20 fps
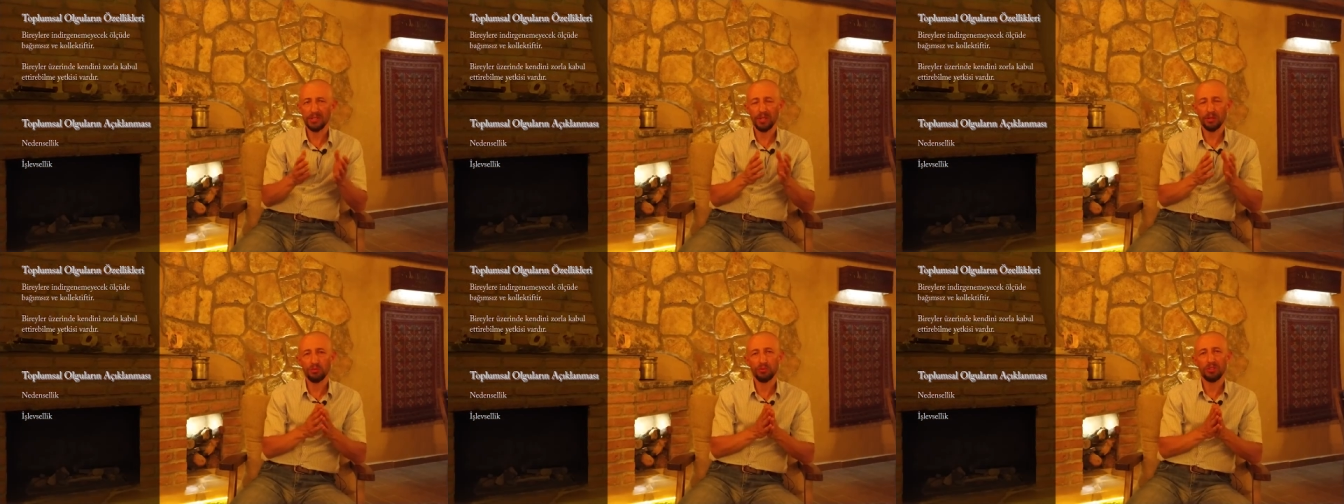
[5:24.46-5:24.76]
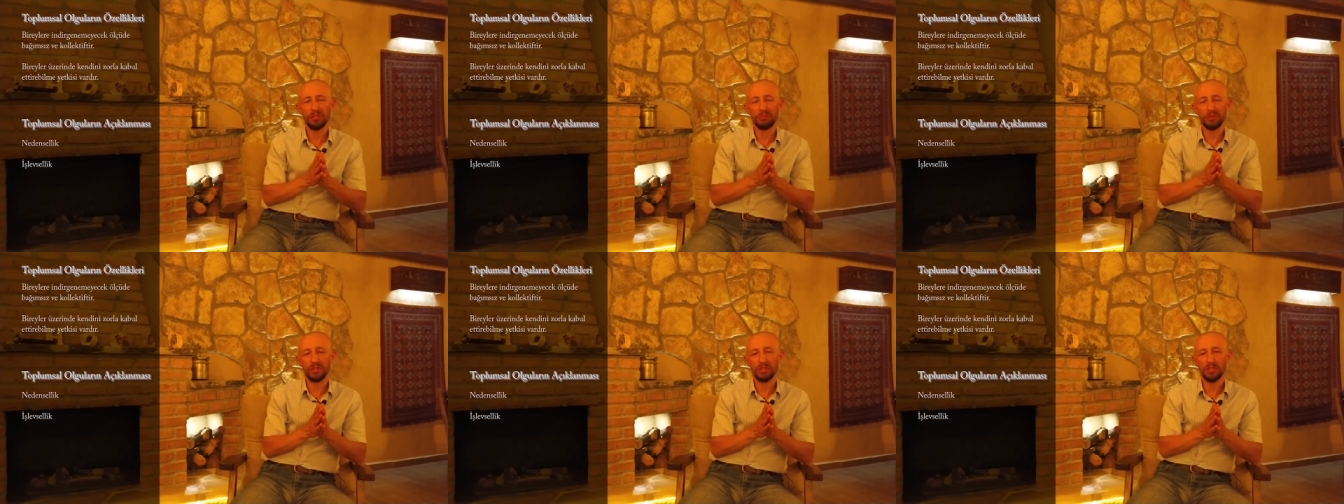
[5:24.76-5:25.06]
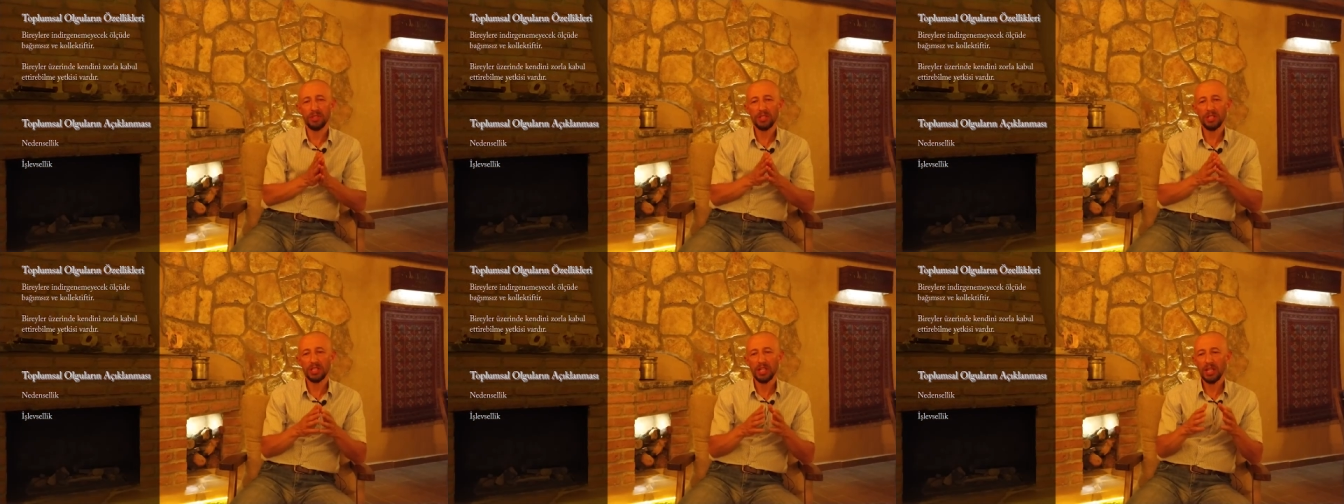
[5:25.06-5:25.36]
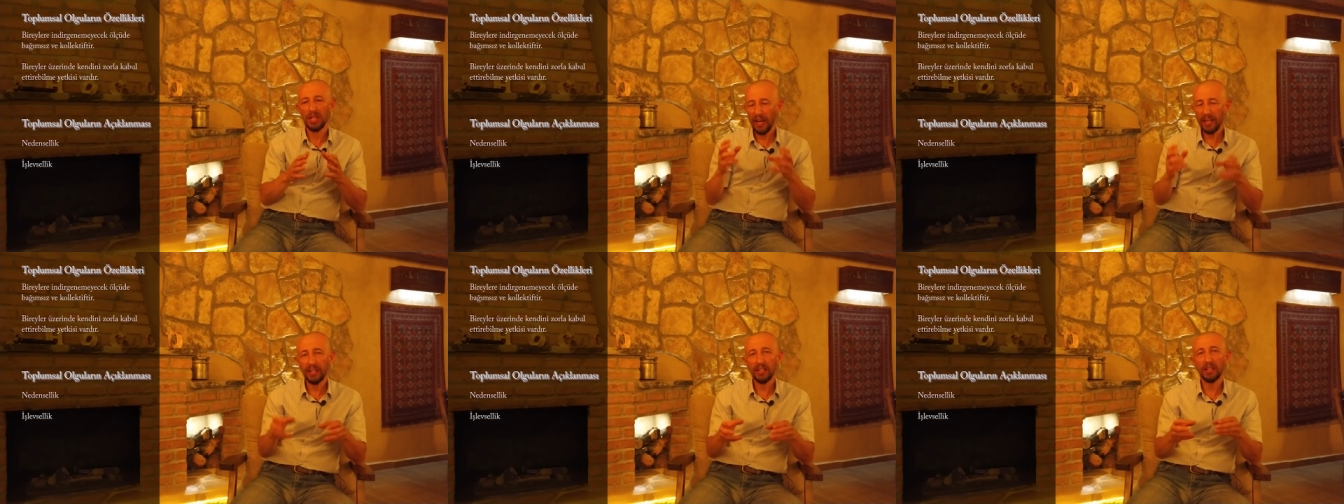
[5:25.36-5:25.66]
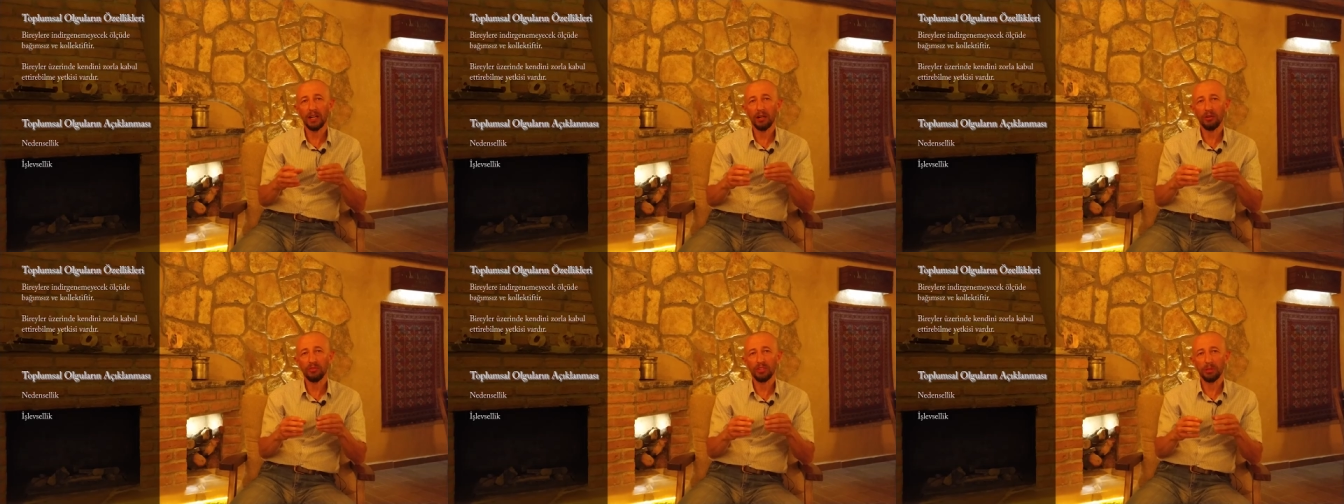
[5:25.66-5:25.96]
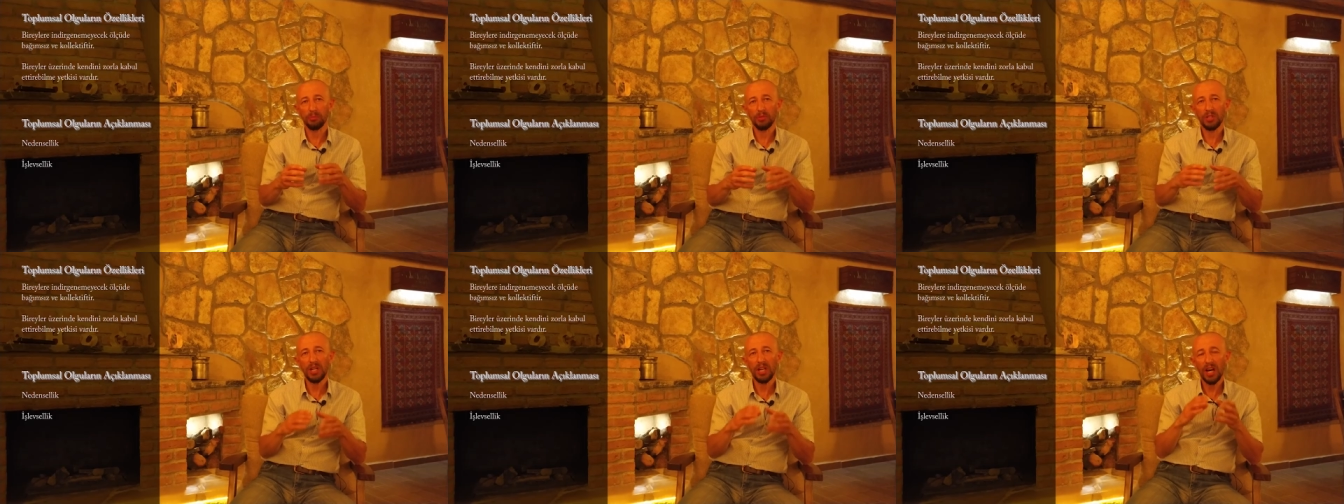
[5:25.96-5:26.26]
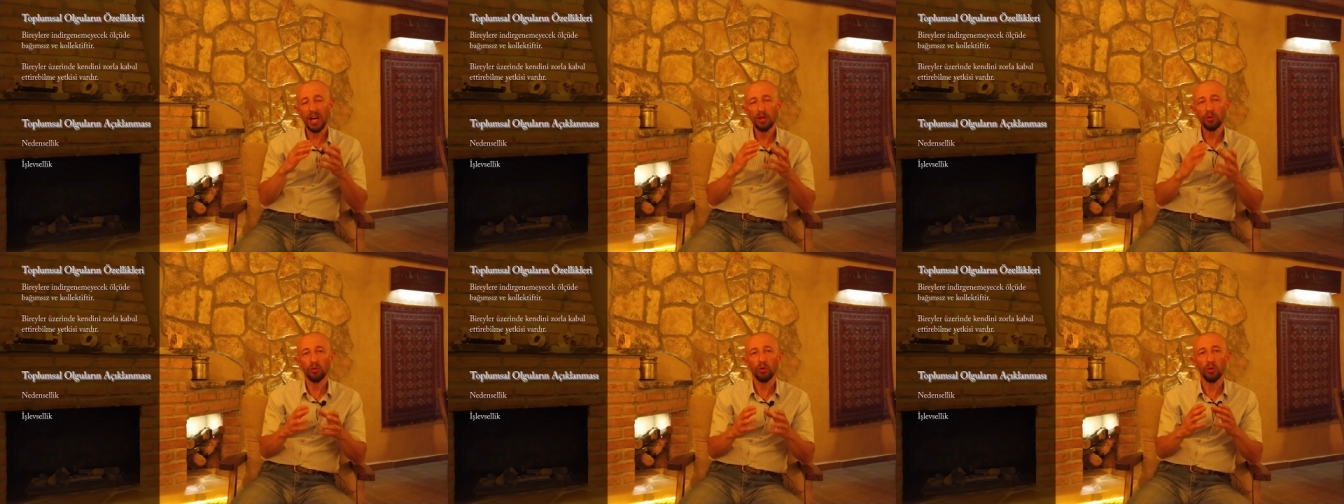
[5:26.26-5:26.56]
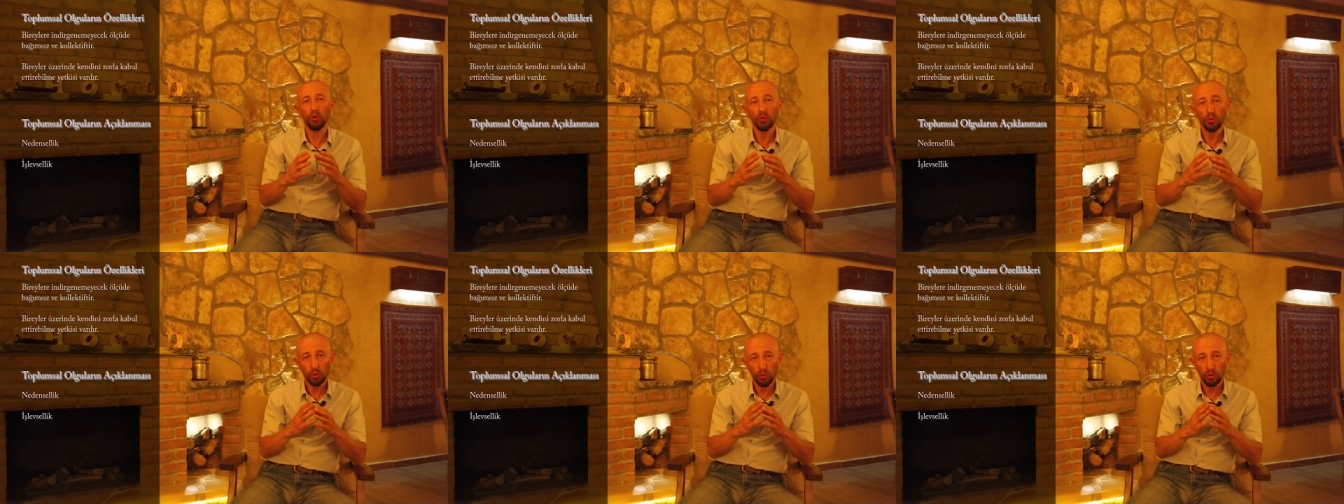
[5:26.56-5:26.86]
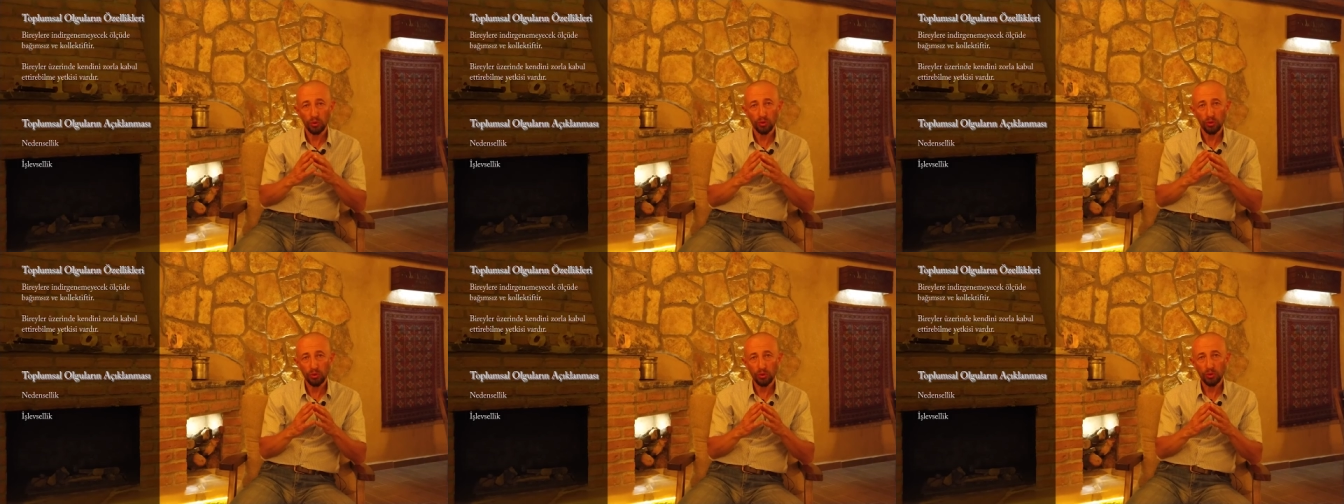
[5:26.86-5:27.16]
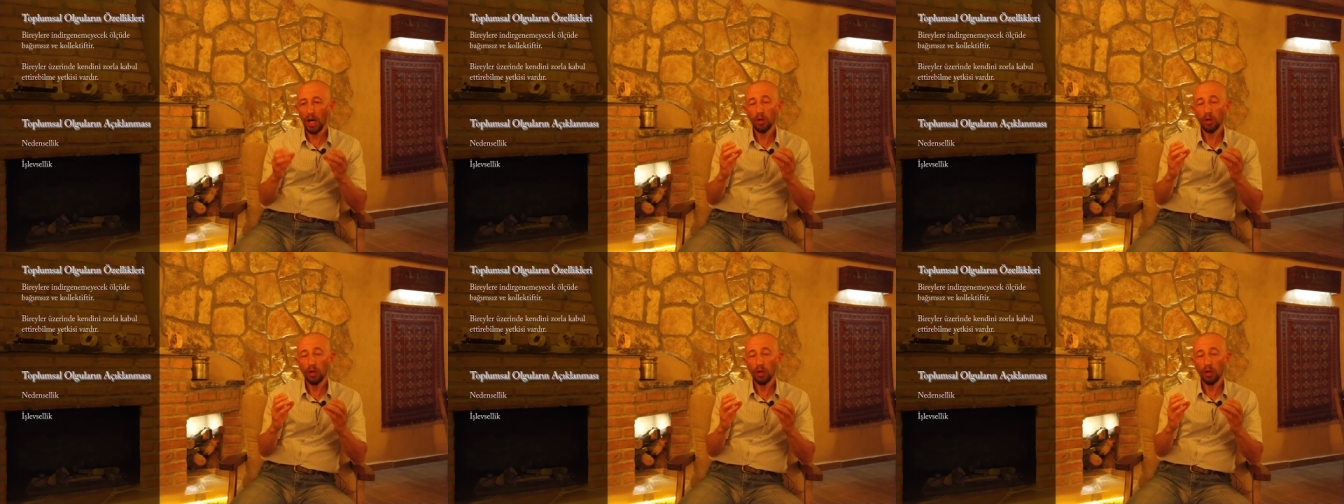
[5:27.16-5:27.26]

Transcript: taslak şu demektir. Her kavramı, her olguyu,